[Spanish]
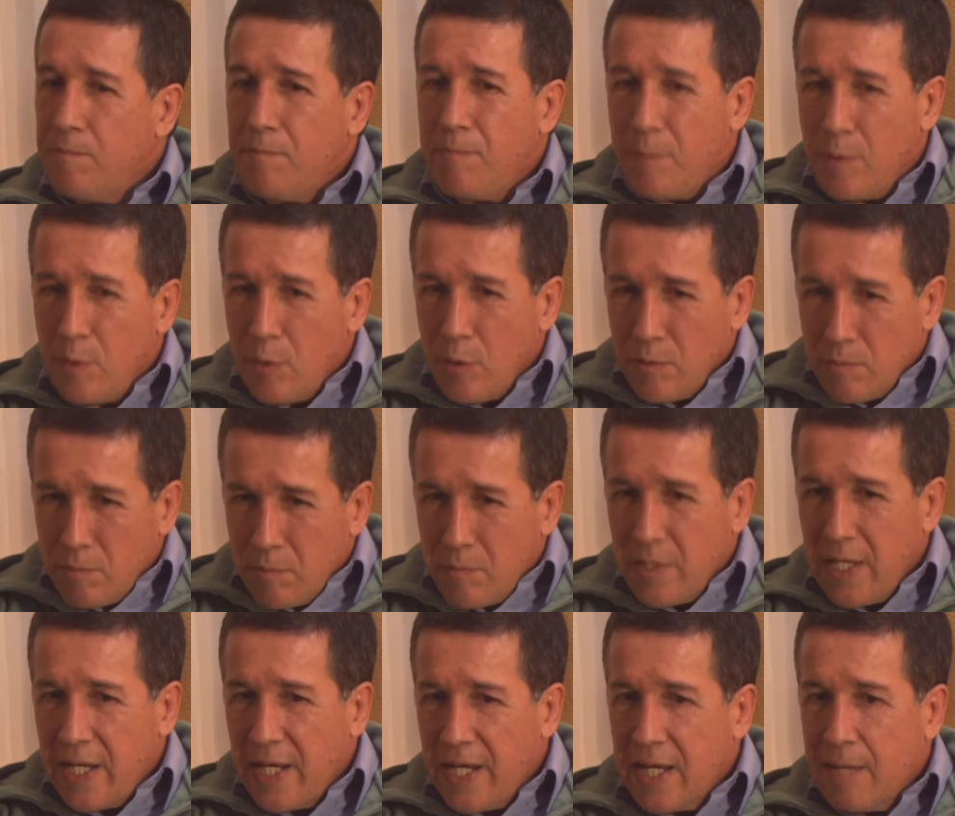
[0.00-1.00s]
social?
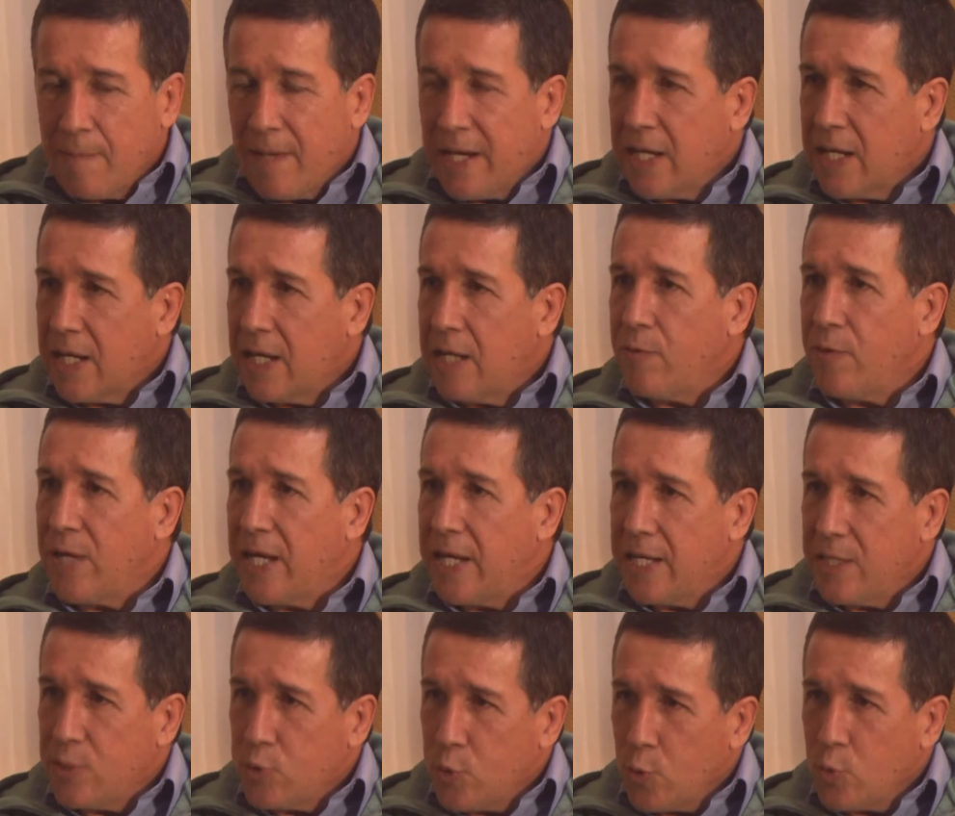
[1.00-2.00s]
Tiene que manejarlo las
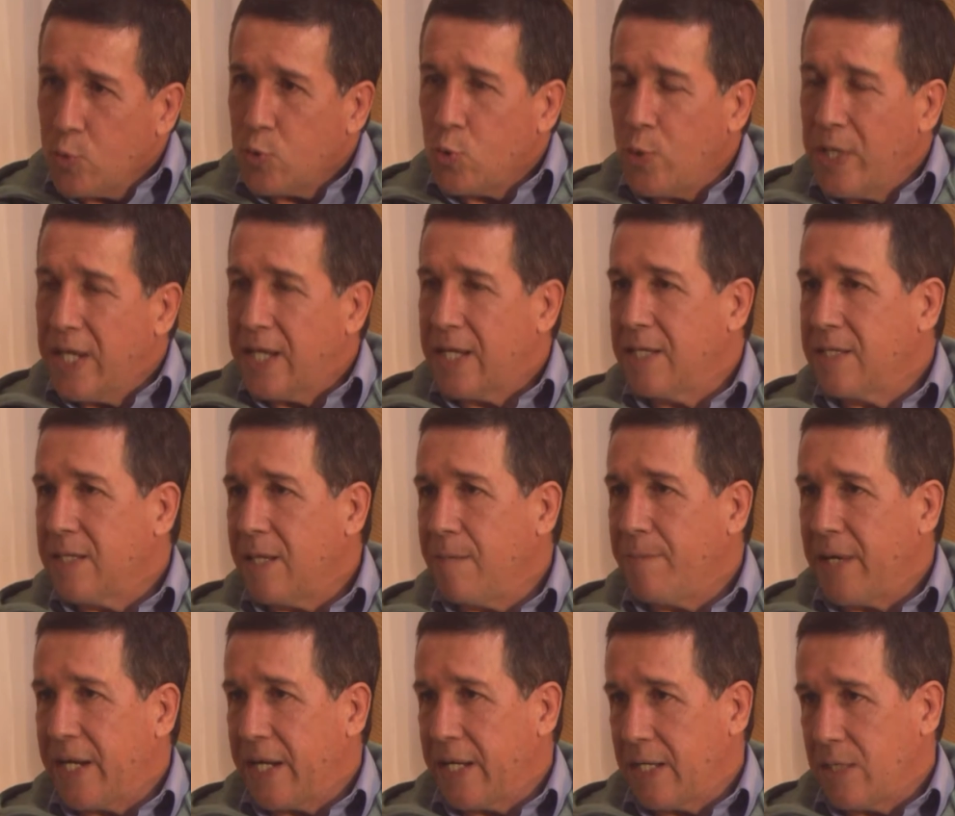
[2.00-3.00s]
estructuras que están
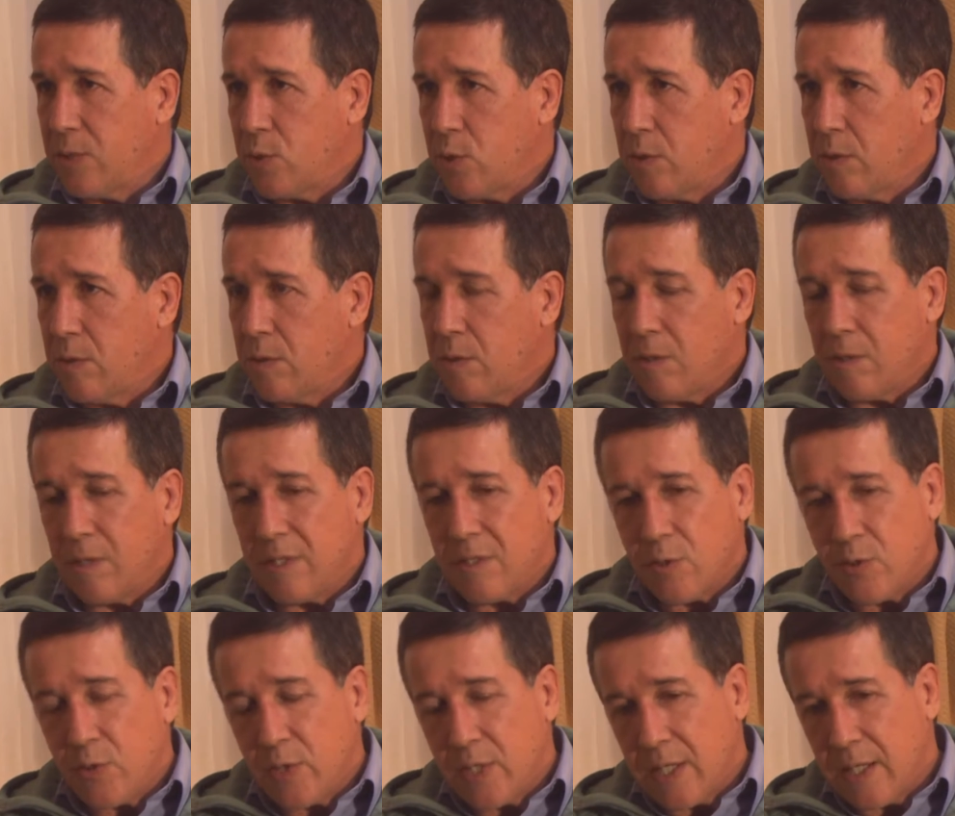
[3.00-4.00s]
para eso.
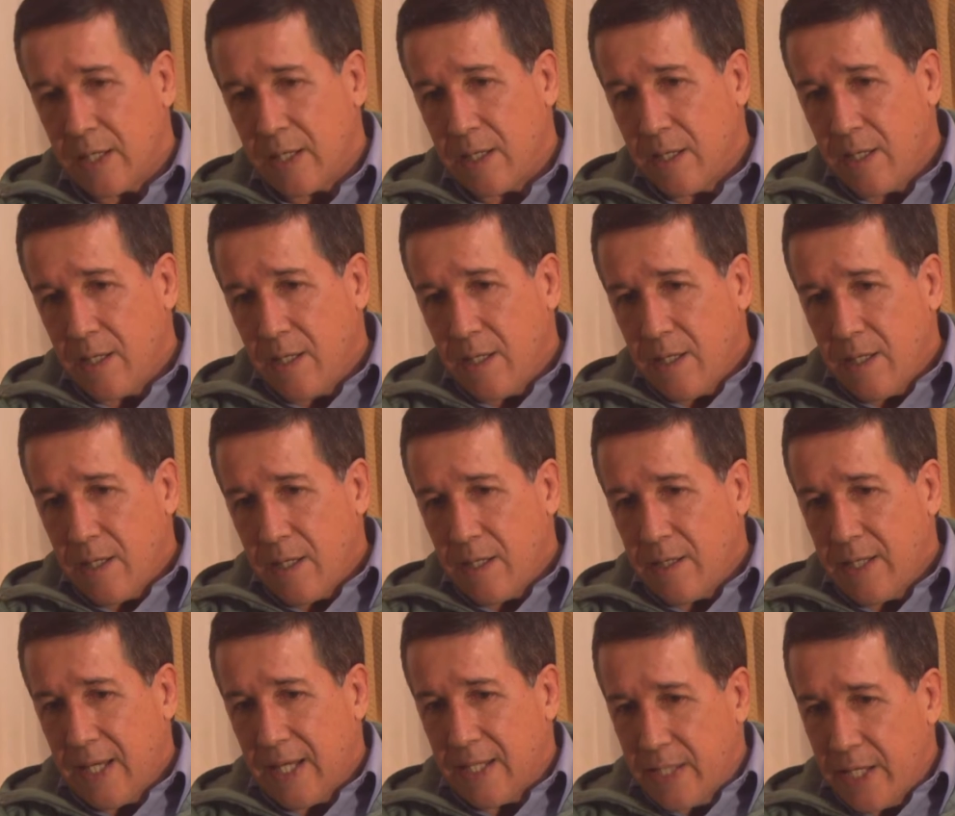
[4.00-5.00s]
Entonces,
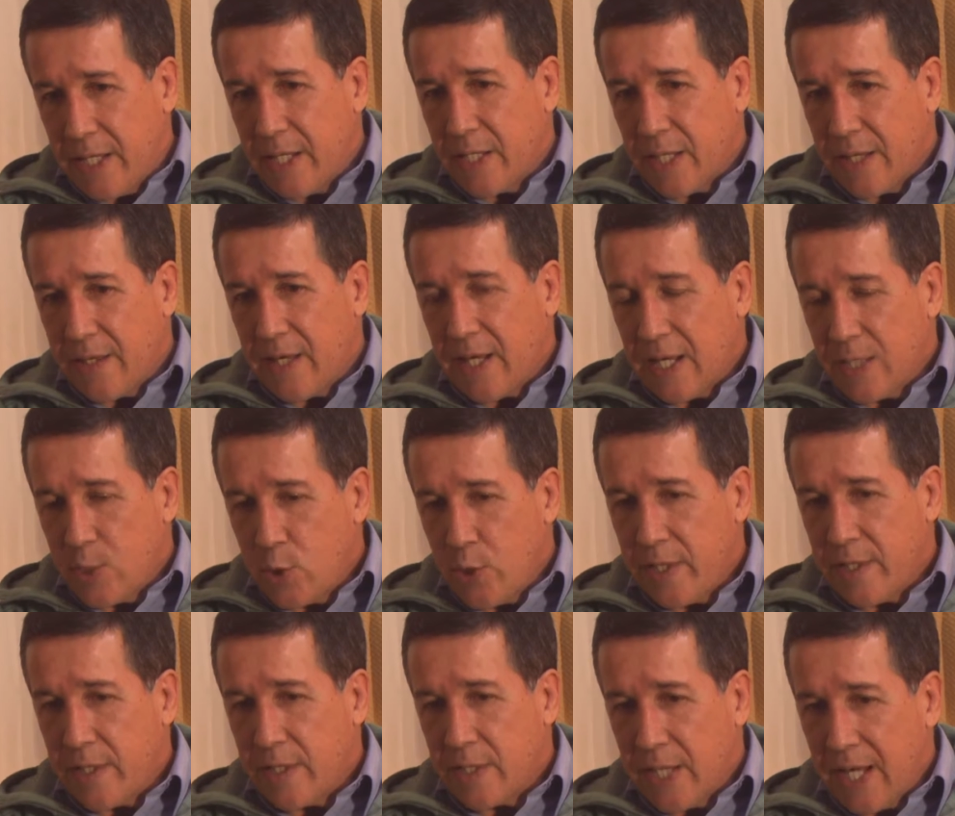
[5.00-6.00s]
este, hacer
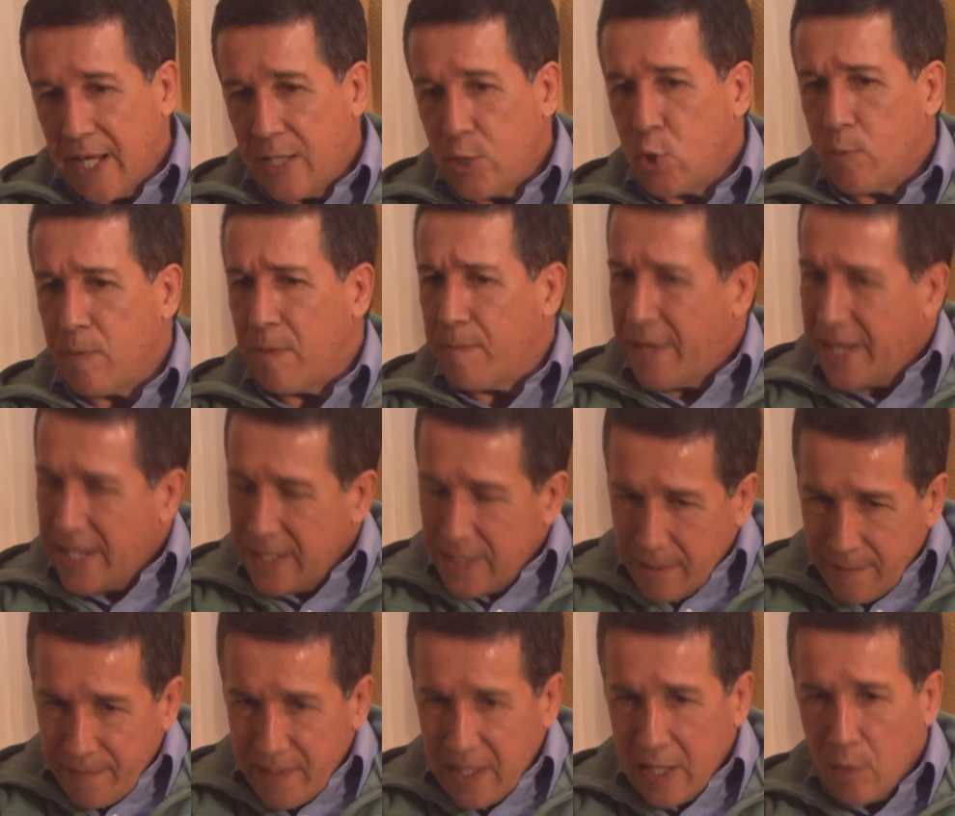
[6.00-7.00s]
erradicaciones de rancho me
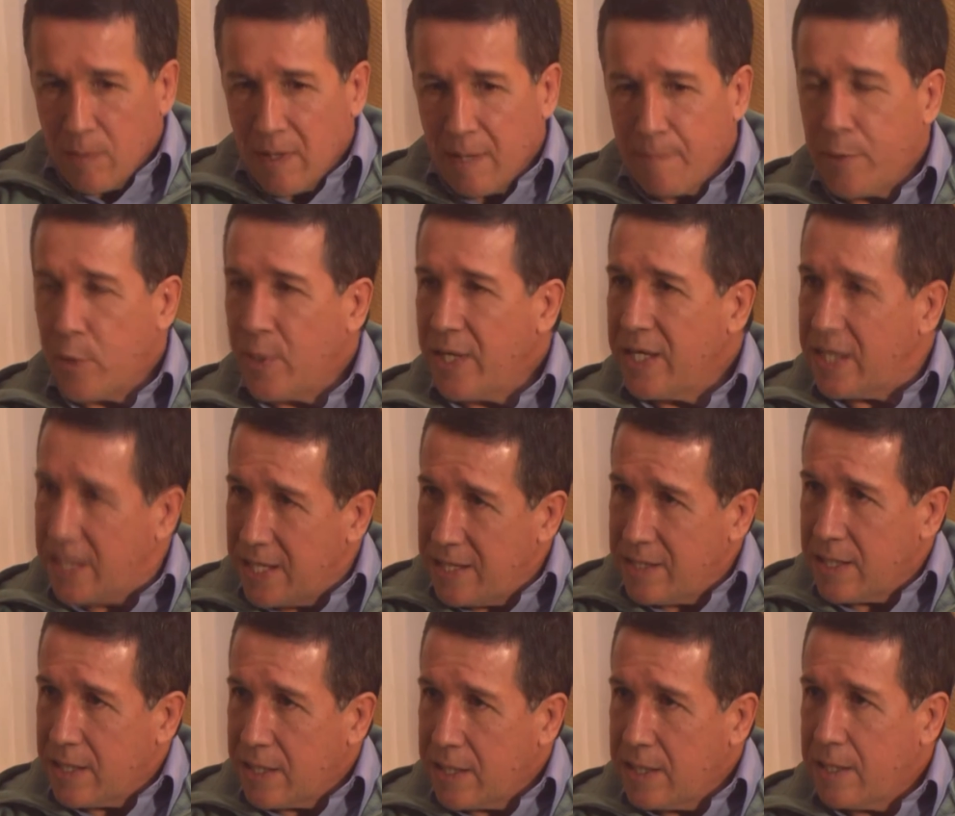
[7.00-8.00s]
parece bien nomás, pero hay
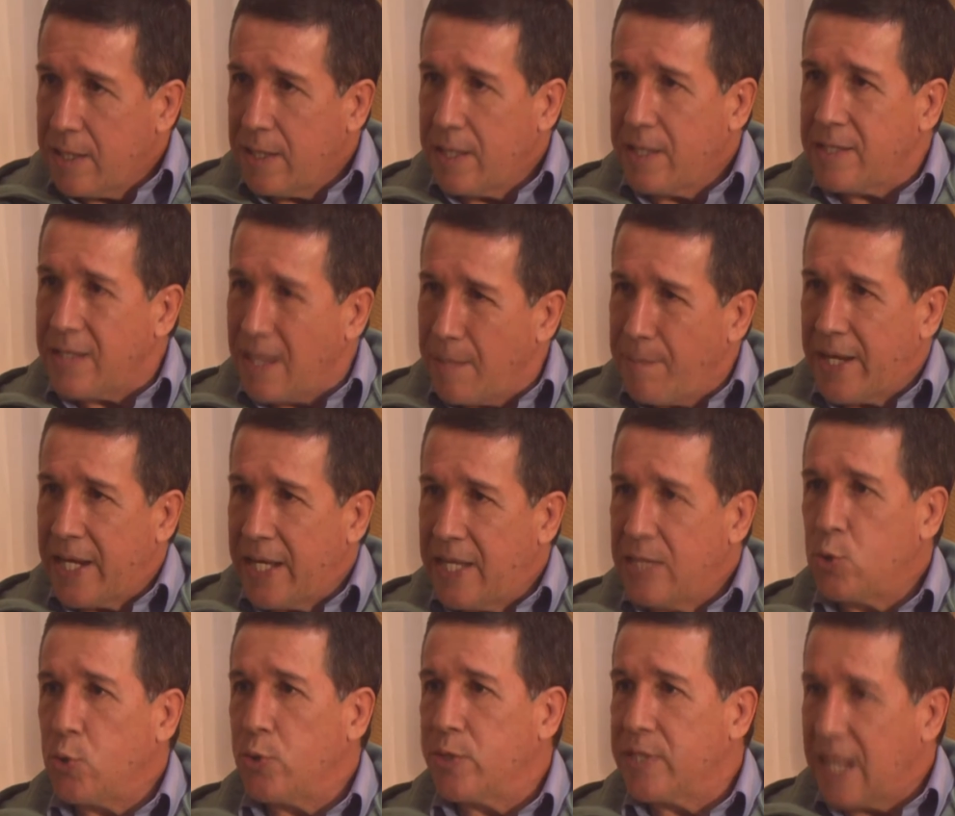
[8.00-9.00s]
gente que está para
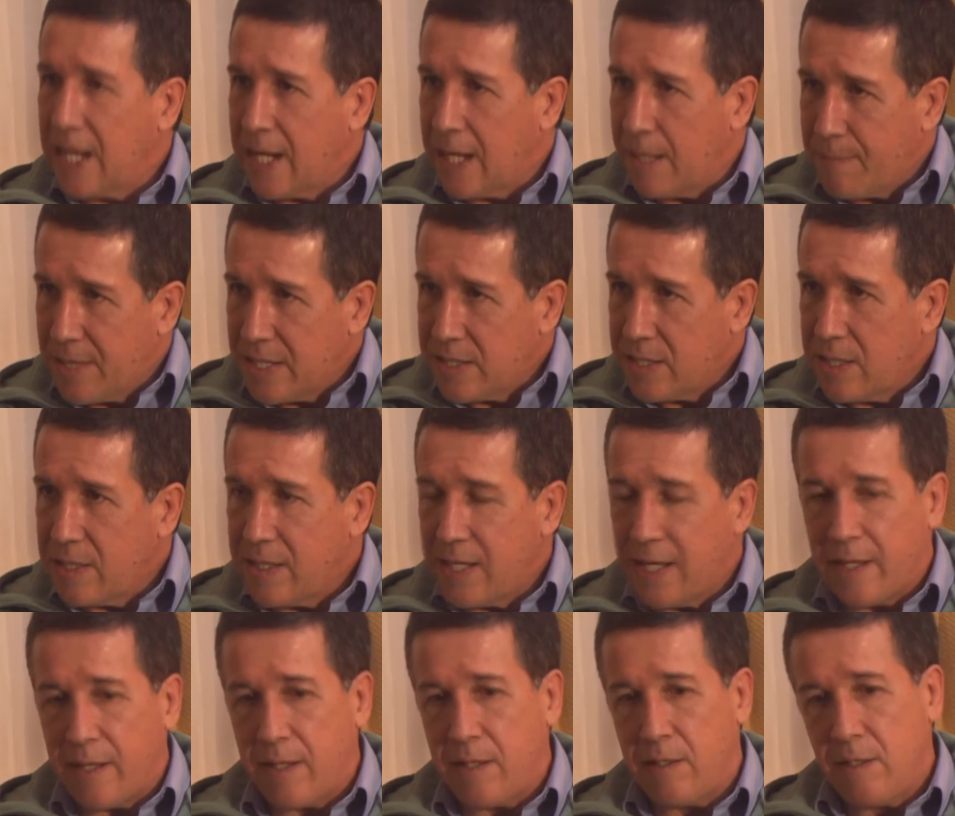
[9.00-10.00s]
eso, está
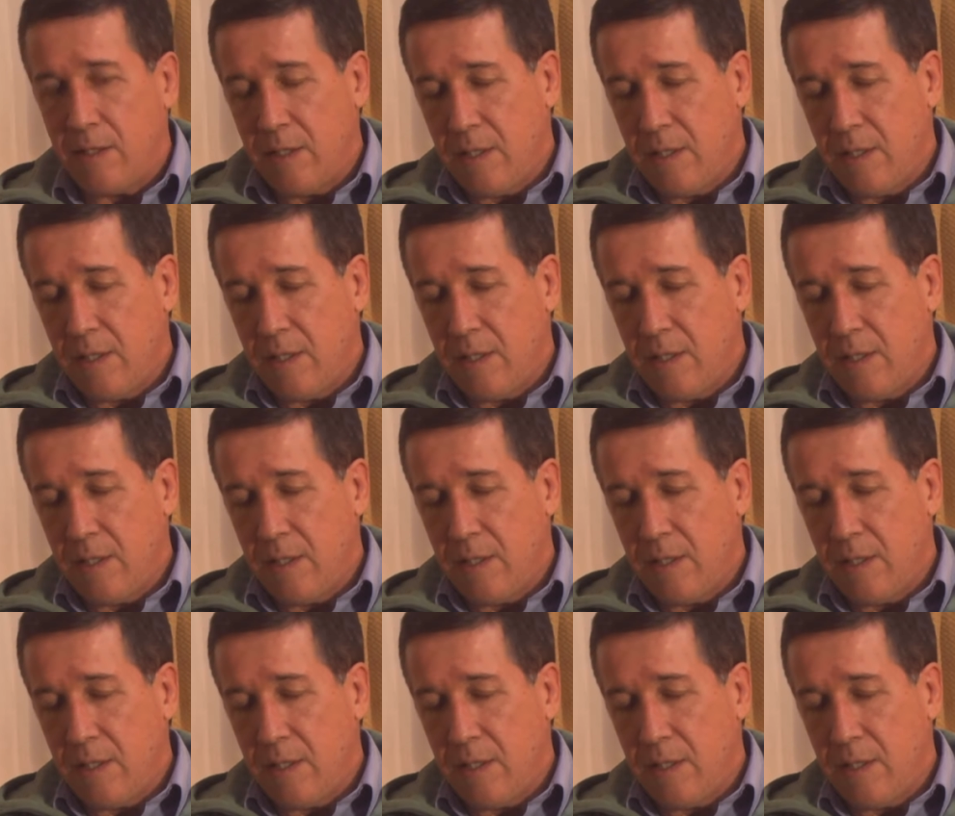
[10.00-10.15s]
capacitada.